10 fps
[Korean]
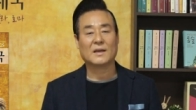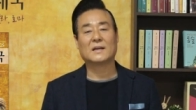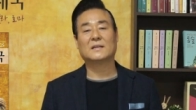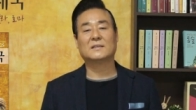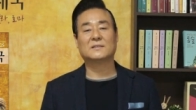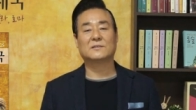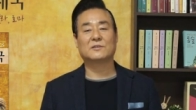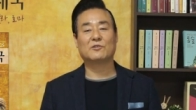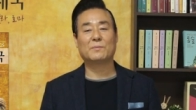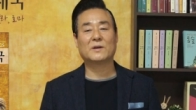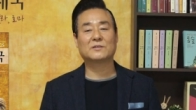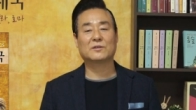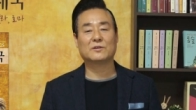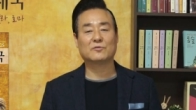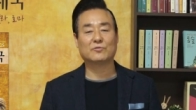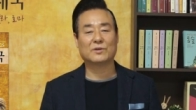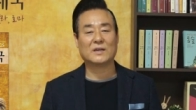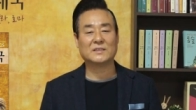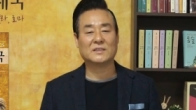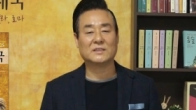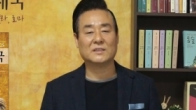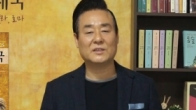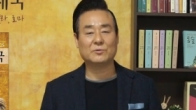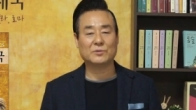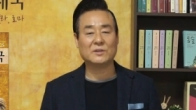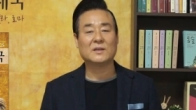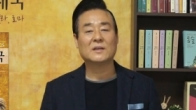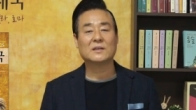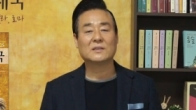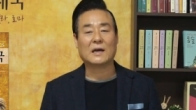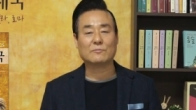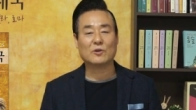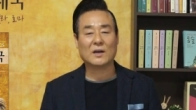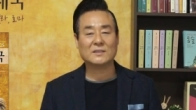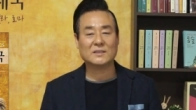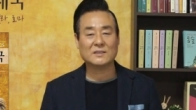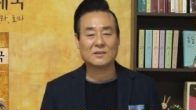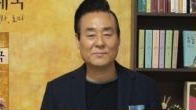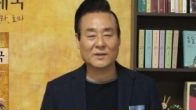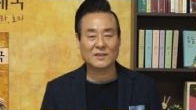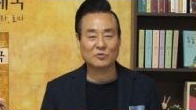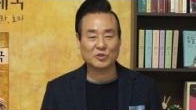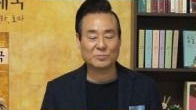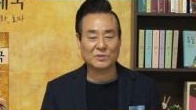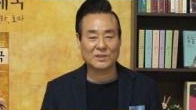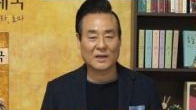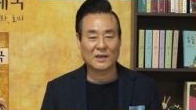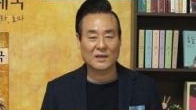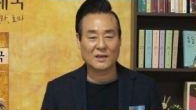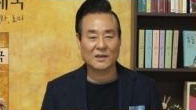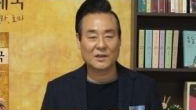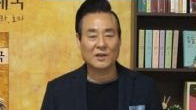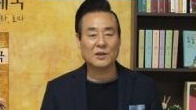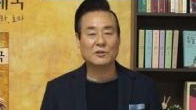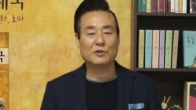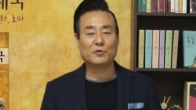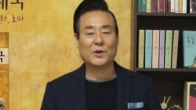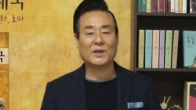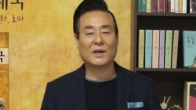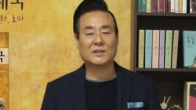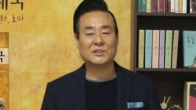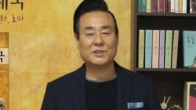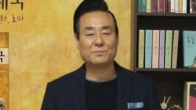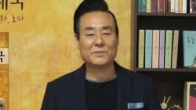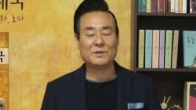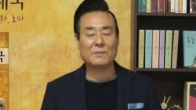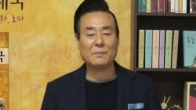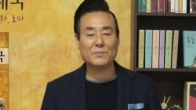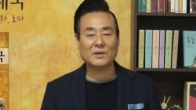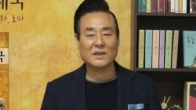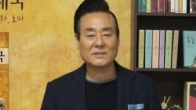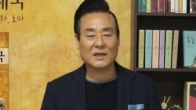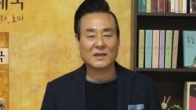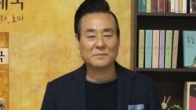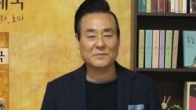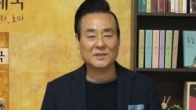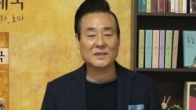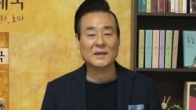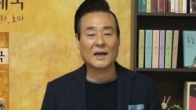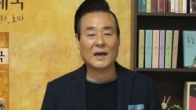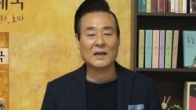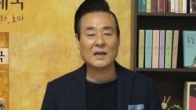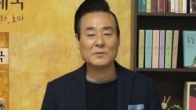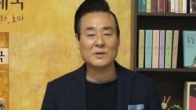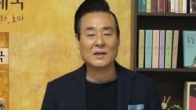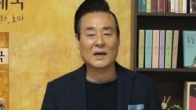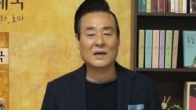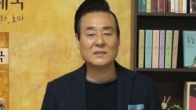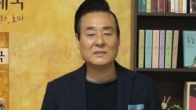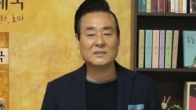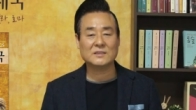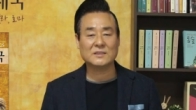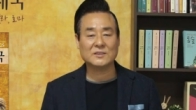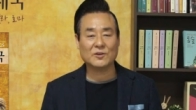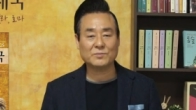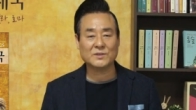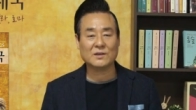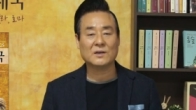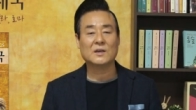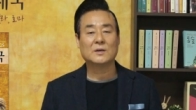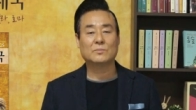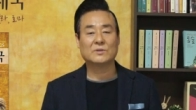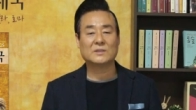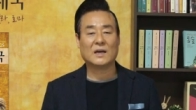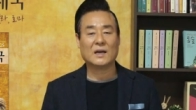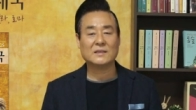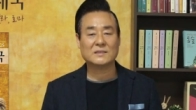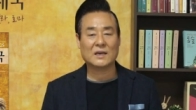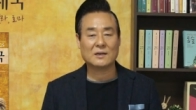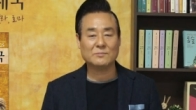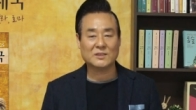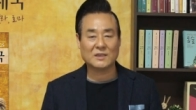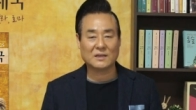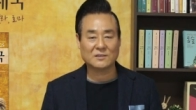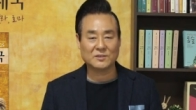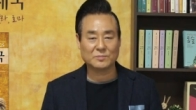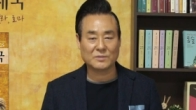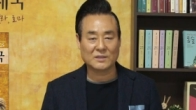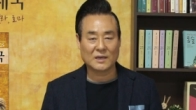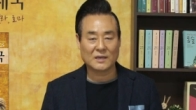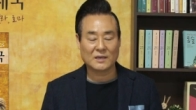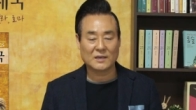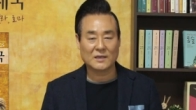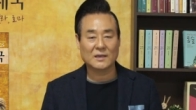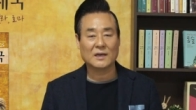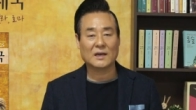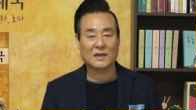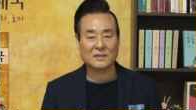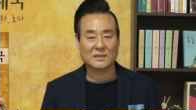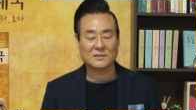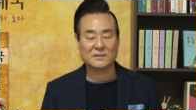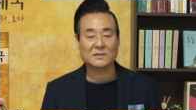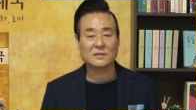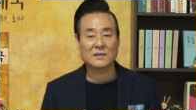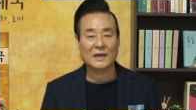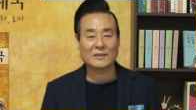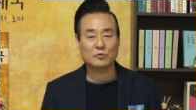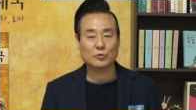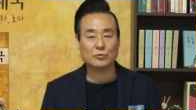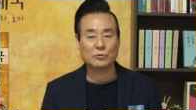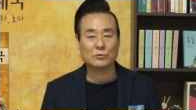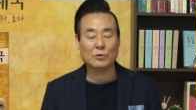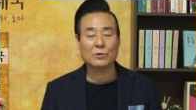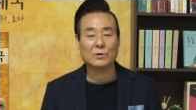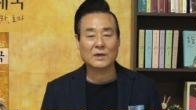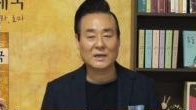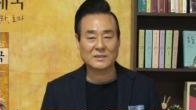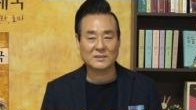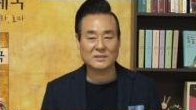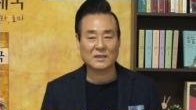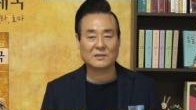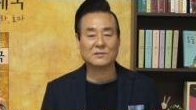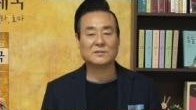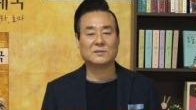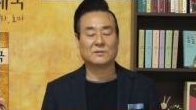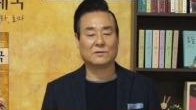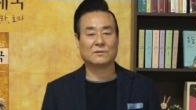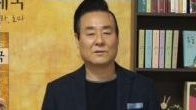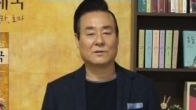하나님께서 느누의 백성을 구원하신 이유를 다음과 같이 설명해 주십니다. 니누에의 12만 명의 사람들이 하나님을 아는 지식이 없어 불쌍한 사람들이라는 것입니다. 하나님께서는 가축들도 아끼신다는 것이지요.